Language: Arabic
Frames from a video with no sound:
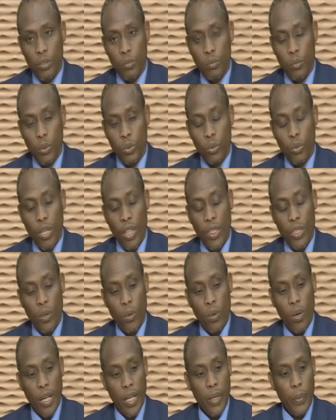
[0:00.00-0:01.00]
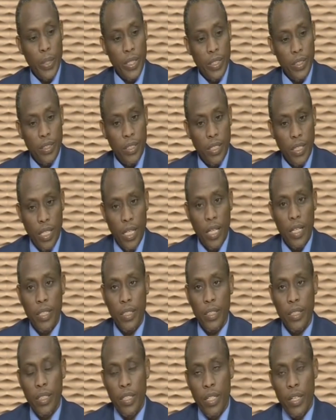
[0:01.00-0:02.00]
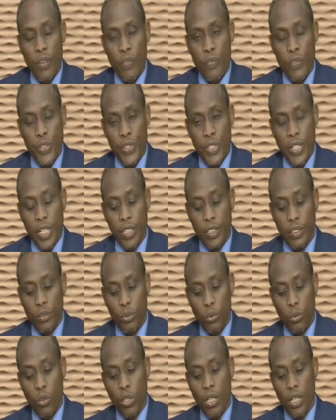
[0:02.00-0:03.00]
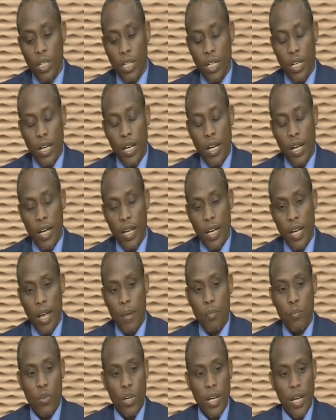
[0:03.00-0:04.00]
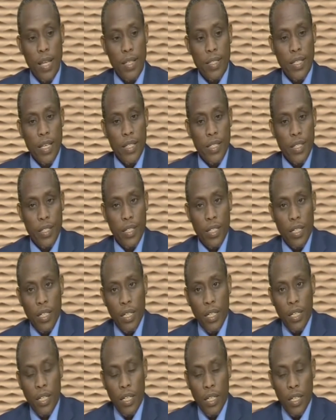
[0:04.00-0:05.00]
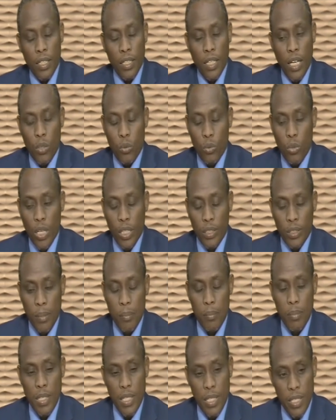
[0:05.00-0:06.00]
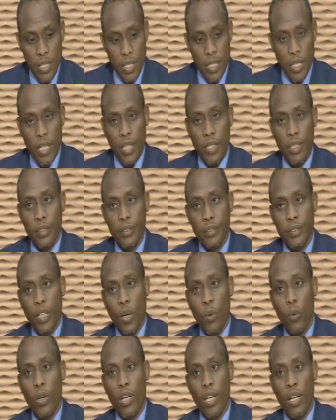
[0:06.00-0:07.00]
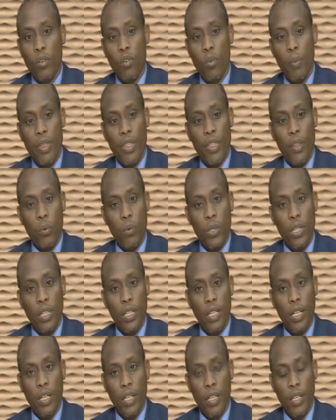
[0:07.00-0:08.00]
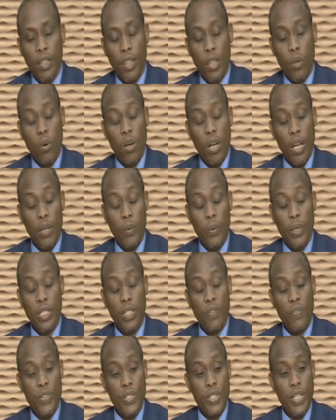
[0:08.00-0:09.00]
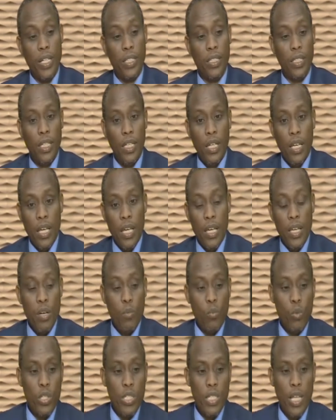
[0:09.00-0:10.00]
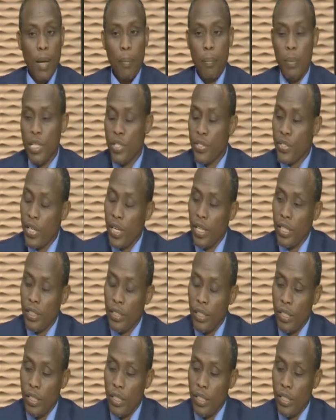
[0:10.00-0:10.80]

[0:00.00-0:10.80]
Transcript: موضوع الثروة الحيوانية الآن في تشاد هو الحمل الأساسي نحن نهتم بالإنسان أولا وبثروتنا الثروة الحيوانية في تشاد هي مستقبل تشاد